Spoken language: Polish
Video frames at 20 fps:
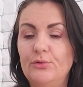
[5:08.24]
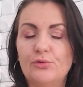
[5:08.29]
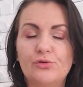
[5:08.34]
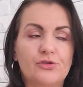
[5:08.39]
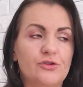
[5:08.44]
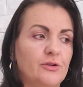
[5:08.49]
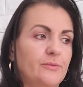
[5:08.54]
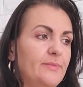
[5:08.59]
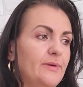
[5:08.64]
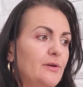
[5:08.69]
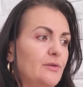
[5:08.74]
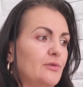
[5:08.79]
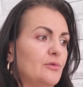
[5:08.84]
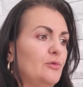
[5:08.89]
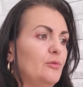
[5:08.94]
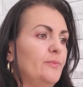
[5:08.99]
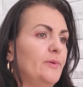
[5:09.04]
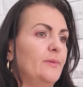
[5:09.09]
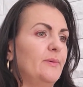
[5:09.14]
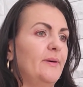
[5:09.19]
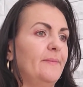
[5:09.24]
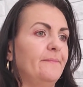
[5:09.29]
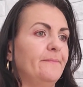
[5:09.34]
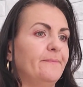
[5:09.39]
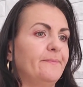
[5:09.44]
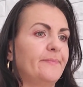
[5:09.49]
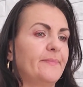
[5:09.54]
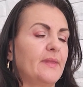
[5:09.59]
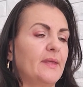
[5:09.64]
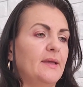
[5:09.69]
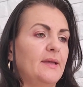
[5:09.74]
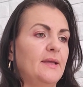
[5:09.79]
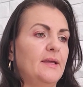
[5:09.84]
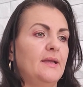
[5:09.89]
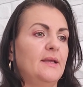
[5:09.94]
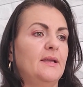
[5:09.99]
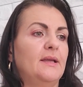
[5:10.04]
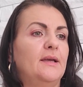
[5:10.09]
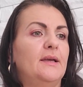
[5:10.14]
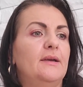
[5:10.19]
już sobie odkupiłam.
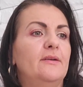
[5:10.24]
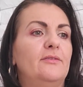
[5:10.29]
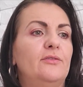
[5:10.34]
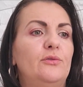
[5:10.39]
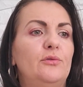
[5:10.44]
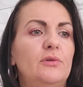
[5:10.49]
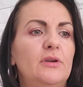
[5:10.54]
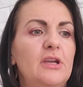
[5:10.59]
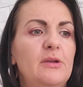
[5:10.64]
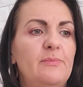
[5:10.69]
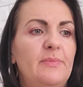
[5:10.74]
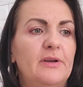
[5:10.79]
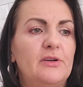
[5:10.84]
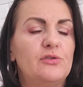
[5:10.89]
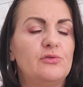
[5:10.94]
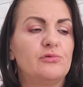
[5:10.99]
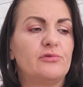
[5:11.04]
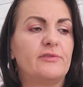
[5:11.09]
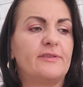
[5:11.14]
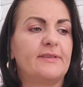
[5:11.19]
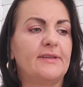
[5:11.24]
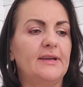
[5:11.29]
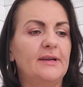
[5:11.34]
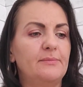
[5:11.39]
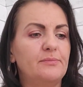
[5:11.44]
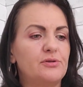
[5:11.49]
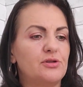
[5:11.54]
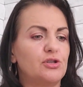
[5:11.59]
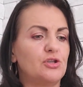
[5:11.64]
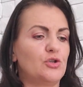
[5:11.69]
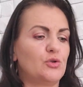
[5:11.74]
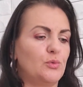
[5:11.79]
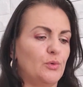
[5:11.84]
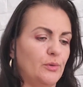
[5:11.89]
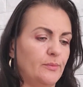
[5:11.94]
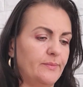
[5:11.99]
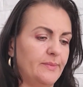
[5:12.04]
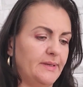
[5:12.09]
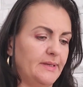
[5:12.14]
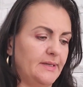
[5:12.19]
W drugiej paczuszce
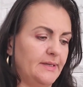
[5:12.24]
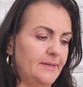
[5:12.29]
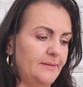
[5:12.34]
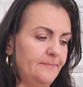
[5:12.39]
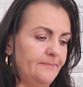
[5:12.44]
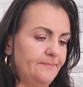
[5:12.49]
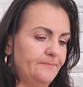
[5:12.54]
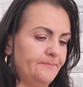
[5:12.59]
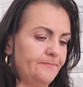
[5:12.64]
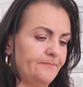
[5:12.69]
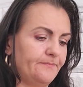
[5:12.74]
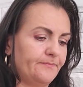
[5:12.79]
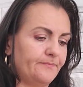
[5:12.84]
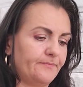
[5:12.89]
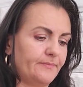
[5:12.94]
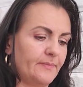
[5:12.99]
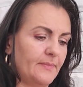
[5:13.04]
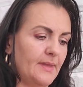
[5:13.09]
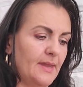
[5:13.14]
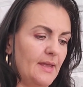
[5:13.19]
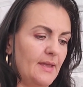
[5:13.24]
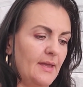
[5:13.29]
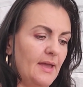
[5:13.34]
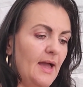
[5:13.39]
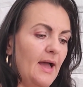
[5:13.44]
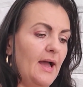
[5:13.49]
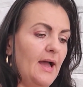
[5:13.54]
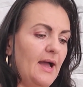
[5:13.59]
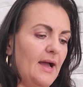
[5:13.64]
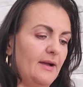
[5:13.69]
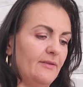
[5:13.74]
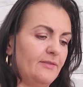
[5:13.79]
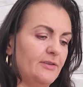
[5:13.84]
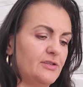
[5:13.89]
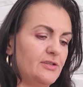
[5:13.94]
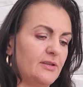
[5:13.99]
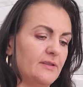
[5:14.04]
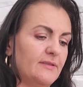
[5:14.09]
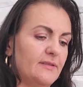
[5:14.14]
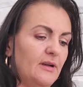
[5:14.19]
przyszło mi... Aha,
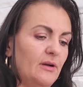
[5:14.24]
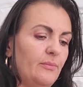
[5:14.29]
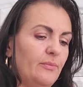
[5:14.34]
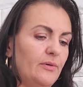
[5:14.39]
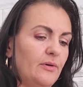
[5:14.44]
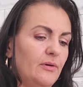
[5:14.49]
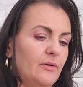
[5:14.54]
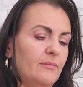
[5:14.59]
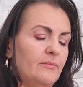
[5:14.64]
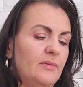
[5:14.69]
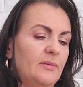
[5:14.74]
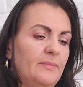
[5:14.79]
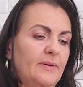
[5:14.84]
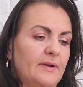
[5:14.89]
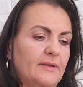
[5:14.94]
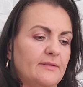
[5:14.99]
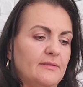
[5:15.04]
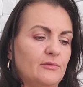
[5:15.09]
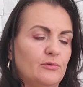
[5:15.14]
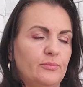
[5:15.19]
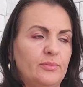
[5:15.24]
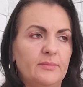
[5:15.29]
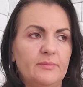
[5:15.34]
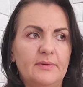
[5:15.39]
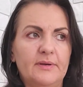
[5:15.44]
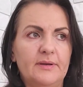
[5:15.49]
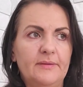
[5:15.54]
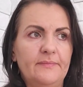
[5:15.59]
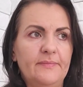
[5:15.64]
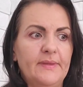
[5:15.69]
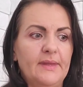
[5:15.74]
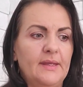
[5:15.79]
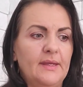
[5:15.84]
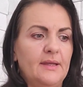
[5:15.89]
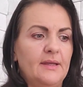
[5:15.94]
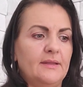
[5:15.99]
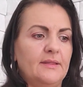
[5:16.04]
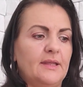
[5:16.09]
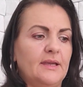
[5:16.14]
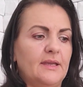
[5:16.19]
wiecie co, bo my bardzo lubimy
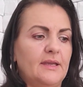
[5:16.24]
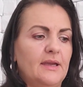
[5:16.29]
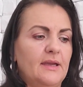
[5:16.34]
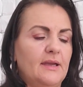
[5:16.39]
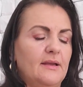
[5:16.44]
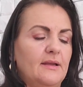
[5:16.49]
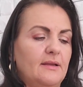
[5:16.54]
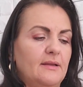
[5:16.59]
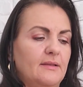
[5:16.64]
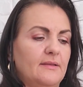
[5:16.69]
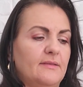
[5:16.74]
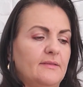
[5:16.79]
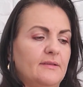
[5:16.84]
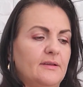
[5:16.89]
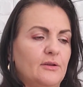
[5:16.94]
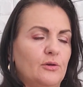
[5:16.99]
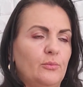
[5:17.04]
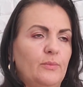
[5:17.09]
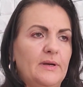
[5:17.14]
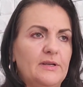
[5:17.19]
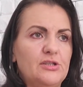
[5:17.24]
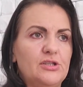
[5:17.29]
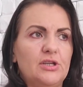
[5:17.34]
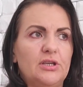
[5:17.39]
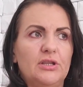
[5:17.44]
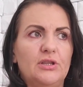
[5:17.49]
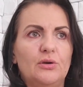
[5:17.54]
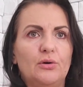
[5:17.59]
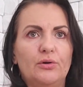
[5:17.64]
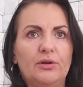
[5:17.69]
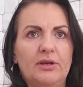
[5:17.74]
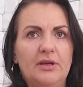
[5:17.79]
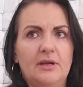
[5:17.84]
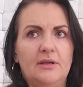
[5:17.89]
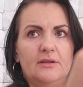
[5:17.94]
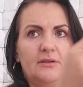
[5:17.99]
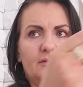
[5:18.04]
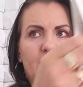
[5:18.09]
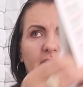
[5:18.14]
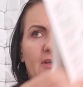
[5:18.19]
takie e, skrobaczki do,
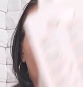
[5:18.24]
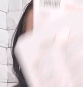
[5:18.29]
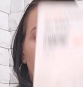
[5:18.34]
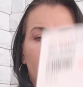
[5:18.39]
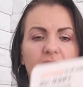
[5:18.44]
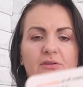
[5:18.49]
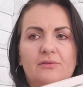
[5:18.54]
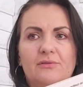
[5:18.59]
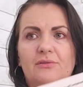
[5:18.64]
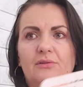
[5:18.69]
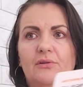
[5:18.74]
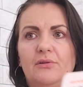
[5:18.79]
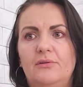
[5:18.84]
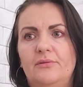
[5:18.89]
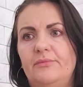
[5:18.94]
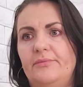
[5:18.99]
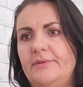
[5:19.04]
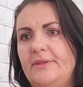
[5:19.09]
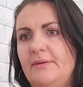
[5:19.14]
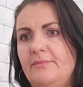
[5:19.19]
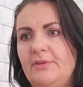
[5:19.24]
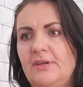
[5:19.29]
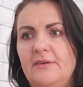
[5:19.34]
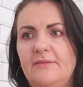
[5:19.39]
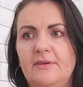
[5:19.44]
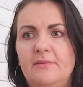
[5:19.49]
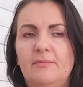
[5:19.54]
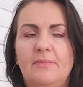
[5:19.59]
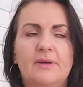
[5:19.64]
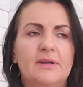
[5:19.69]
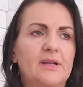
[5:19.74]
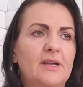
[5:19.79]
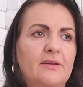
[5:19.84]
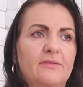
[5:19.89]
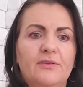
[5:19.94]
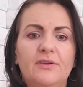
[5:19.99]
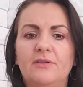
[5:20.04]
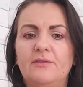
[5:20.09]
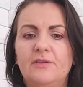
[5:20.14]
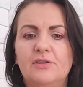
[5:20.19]
do, jarzy, do, do tam nie wiem,
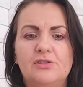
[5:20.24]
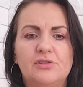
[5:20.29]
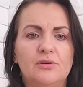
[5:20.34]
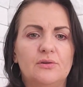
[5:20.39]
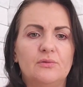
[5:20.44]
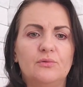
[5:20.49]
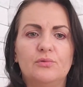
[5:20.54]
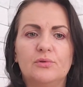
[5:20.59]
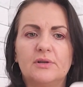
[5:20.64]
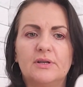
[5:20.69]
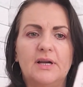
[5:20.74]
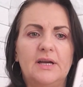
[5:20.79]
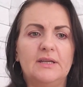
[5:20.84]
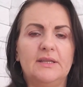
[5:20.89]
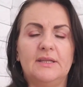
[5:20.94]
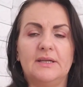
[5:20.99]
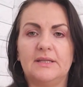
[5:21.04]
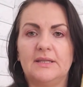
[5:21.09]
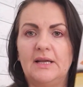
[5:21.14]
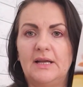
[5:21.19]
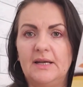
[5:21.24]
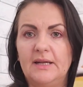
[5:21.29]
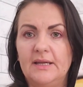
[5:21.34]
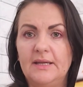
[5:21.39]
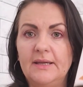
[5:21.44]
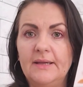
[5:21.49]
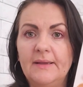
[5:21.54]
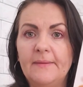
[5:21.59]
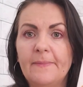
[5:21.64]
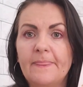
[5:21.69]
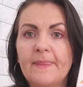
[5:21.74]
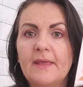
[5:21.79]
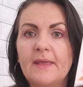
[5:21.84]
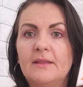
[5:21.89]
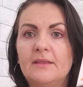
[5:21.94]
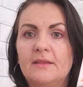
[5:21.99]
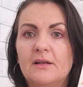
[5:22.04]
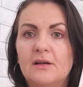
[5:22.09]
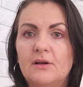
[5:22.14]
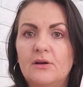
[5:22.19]
marchewki, wiecie, ogórka i tak dalej.
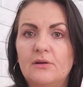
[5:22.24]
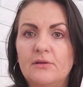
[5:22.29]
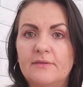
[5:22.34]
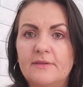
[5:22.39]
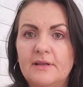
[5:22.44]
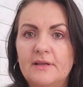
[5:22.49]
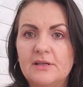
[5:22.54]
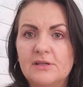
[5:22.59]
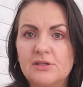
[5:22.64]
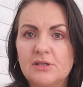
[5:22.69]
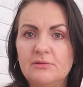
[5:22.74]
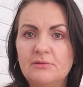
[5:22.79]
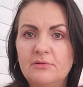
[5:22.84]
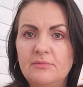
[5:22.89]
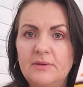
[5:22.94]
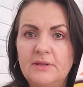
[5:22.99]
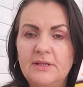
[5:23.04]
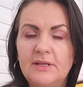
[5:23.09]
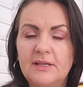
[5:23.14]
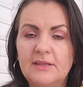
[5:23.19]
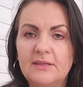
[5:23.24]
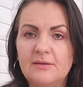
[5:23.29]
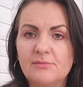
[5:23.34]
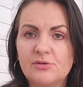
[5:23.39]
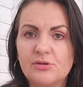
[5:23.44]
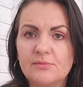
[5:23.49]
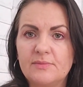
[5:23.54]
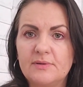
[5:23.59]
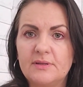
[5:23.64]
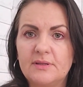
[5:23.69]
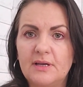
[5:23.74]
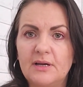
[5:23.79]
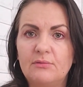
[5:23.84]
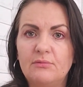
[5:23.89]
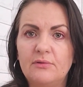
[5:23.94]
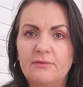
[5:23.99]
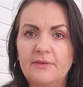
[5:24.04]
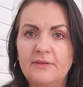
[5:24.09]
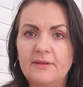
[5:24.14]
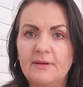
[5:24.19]
Tylko zależało mi na tym, żeby ta
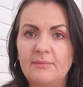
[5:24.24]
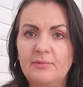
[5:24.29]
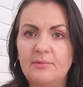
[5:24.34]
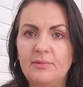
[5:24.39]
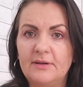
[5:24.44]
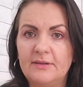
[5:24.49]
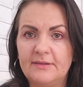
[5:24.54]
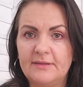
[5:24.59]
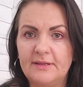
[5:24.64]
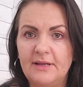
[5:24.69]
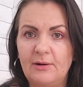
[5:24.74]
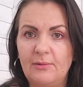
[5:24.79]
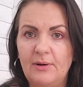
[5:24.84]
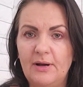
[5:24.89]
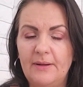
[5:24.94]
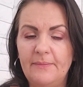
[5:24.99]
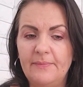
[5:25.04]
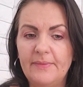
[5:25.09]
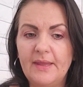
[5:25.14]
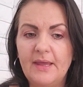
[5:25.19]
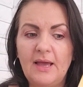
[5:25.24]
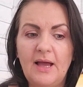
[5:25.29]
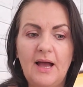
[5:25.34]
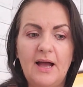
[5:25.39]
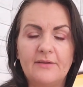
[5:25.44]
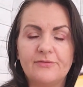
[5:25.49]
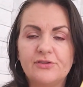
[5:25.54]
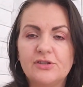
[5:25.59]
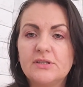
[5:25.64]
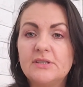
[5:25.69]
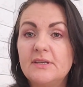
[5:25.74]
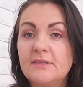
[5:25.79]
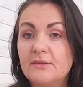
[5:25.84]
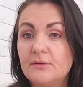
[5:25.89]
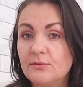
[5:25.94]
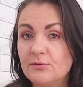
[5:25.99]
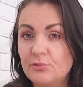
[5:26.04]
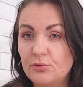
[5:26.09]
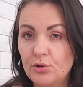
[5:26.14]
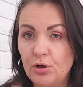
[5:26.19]
głowica była stała. A wszystkie
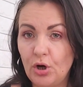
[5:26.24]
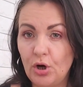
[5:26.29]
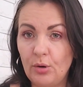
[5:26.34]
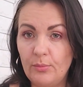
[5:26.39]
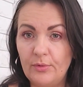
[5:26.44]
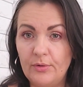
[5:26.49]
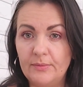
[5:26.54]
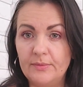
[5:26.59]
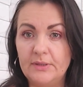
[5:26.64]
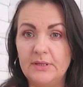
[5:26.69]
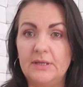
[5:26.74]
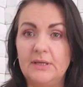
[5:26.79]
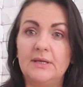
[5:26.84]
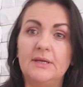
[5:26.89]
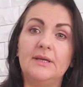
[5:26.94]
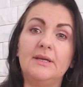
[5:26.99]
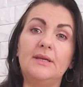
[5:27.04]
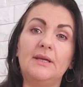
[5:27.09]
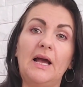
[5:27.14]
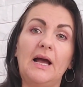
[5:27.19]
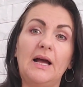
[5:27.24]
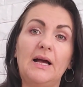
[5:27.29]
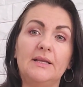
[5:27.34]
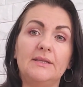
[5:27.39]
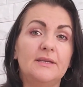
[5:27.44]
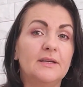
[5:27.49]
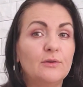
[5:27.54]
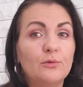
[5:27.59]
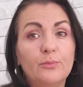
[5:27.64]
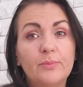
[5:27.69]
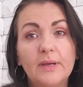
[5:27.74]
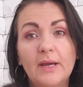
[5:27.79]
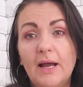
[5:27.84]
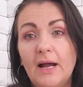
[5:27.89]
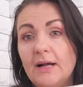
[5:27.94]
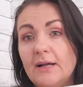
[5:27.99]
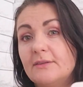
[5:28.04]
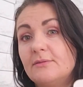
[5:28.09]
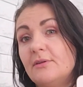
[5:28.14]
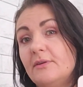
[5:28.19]
są z ruchomą i ja nie lubię,
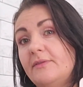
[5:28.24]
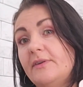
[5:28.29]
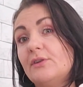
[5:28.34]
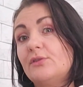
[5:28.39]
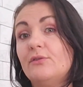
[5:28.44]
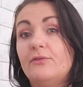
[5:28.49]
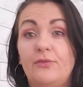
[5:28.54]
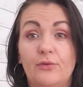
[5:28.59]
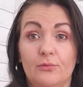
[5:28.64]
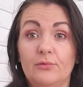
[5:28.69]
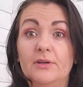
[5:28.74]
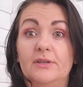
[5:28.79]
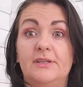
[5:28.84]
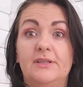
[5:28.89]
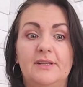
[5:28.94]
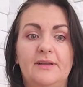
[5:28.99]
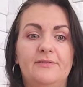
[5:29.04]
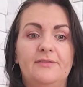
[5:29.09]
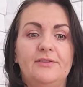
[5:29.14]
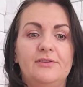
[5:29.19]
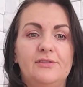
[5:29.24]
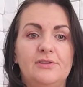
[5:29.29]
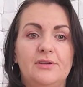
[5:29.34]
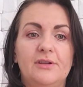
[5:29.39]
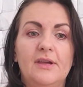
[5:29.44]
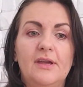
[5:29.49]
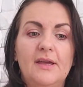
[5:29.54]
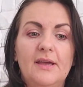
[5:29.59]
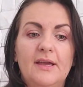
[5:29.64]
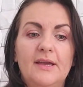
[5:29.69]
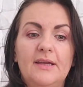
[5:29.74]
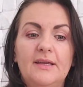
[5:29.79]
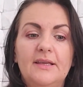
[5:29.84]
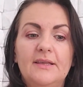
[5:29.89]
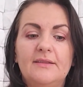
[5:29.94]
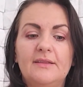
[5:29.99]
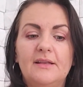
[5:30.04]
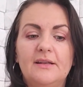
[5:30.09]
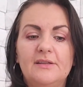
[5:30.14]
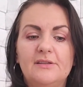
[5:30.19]
a Sławek tu w ogóle nienawidzi.
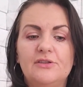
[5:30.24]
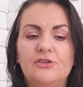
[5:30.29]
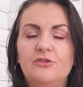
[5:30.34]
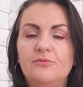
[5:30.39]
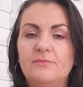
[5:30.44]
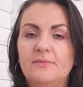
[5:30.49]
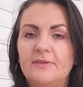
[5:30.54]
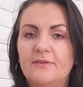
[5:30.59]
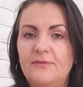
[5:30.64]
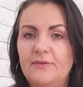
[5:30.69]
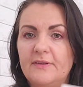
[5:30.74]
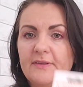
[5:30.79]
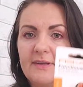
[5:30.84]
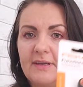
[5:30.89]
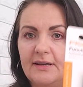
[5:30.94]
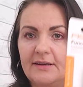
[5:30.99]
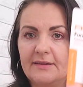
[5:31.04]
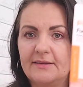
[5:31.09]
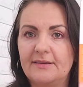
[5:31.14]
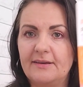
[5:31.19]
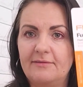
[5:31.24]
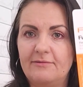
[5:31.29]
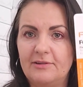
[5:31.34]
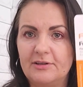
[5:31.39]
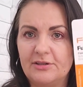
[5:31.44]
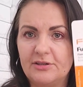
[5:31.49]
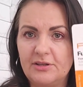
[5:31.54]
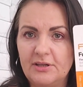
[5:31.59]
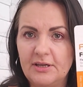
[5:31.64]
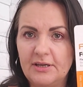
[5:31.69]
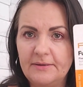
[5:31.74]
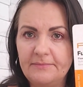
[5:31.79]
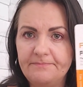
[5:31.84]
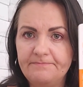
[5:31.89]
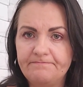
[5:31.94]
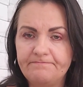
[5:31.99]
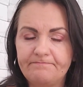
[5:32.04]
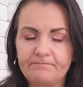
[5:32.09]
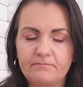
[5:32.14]
I znaleźliśmy z Fiskersa właśnie